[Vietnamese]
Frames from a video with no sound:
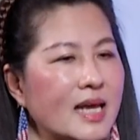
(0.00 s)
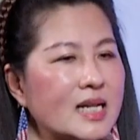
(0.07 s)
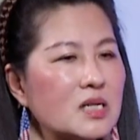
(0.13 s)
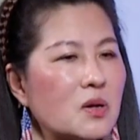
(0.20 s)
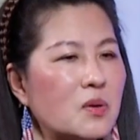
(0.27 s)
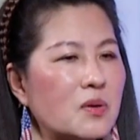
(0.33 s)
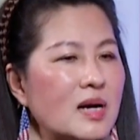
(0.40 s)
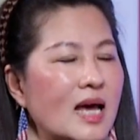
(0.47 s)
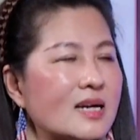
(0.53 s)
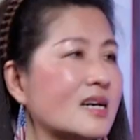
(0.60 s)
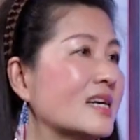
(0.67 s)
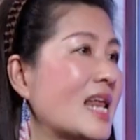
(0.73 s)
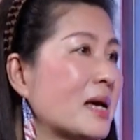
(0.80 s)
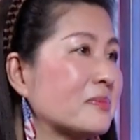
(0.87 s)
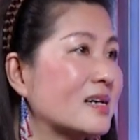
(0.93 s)
danh cô là
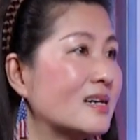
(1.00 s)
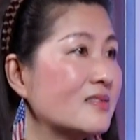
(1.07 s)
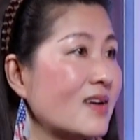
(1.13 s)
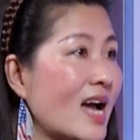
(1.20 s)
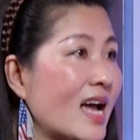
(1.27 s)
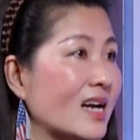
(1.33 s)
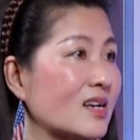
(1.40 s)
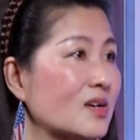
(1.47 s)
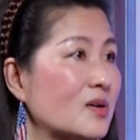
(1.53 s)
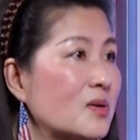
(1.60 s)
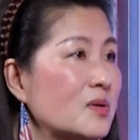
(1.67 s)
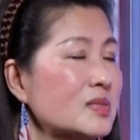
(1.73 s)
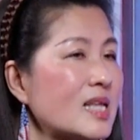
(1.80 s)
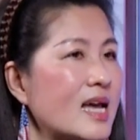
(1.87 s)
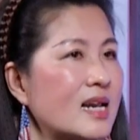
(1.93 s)
người đẹp cờ vàng
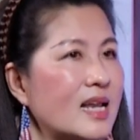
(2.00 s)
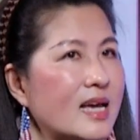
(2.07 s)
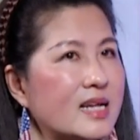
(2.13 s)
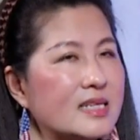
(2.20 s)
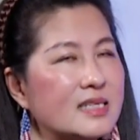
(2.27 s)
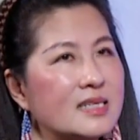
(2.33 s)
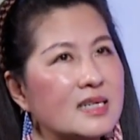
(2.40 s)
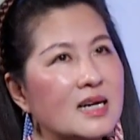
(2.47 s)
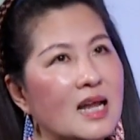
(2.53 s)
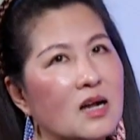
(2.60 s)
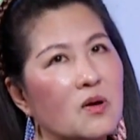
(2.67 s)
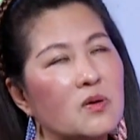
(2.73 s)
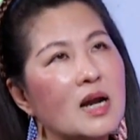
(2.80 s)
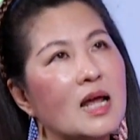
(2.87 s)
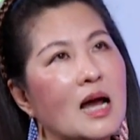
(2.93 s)
cô tên là hình như
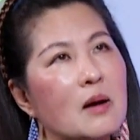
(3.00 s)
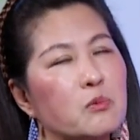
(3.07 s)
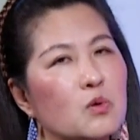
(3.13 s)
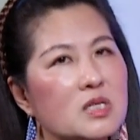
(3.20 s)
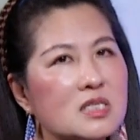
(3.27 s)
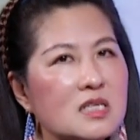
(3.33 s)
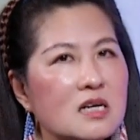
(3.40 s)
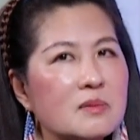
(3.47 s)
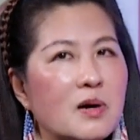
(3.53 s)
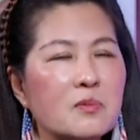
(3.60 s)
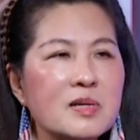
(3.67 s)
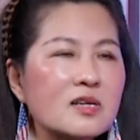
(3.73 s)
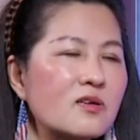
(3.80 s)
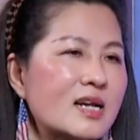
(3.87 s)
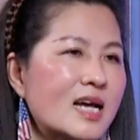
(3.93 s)
là cô là học luật sư mà
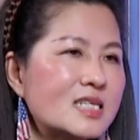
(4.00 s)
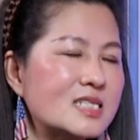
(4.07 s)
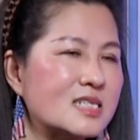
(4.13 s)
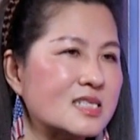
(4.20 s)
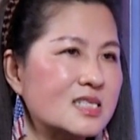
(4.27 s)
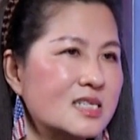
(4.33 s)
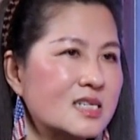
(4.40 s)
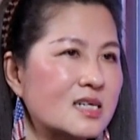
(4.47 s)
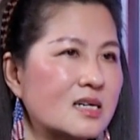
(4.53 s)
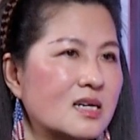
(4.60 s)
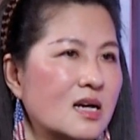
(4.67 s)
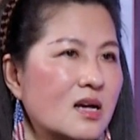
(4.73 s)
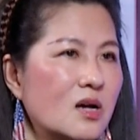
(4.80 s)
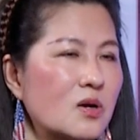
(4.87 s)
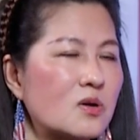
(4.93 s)
không biết có ra trường chưa
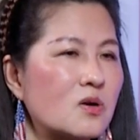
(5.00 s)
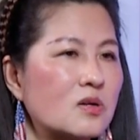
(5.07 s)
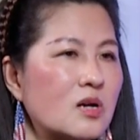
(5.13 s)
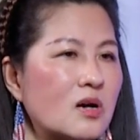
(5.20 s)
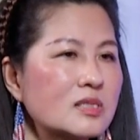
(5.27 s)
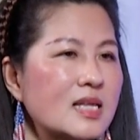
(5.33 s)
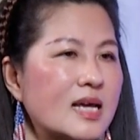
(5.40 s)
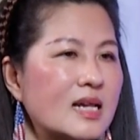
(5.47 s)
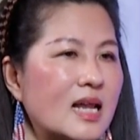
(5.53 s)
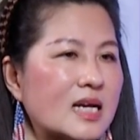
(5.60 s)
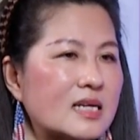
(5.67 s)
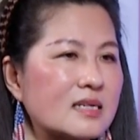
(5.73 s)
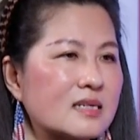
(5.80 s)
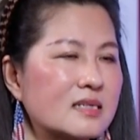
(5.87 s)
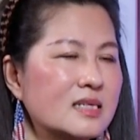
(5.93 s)
cô đó tên
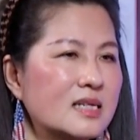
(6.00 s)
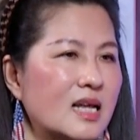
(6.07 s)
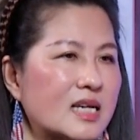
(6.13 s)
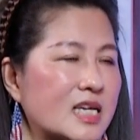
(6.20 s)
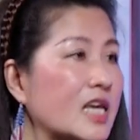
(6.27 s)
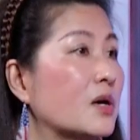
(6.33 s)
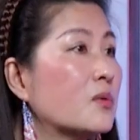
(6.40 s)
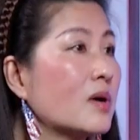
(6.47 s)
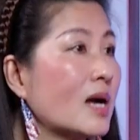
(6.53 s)
là như là kiều